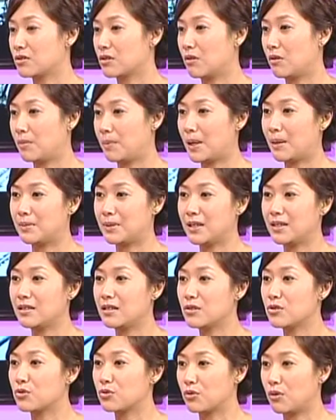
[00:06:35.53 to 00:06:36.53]
候，我爸爸天
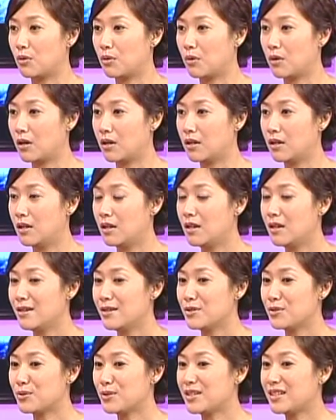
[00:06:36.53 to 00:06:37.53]
天说我
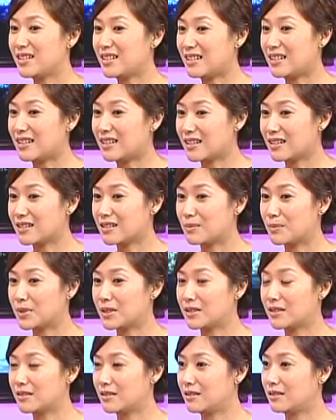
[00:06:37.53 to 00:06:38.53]
说你什么
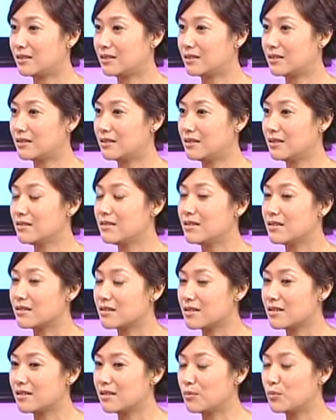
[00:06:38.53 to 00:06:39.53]
的，你的正
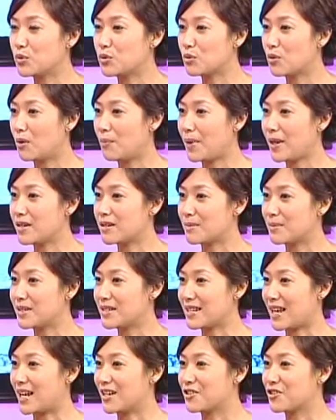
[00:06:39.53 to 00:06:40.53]
经事情不做，办什么
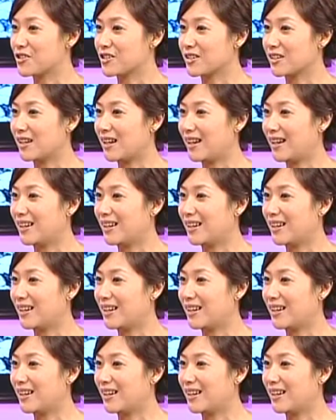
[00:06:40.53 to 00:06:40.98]
杂志啊？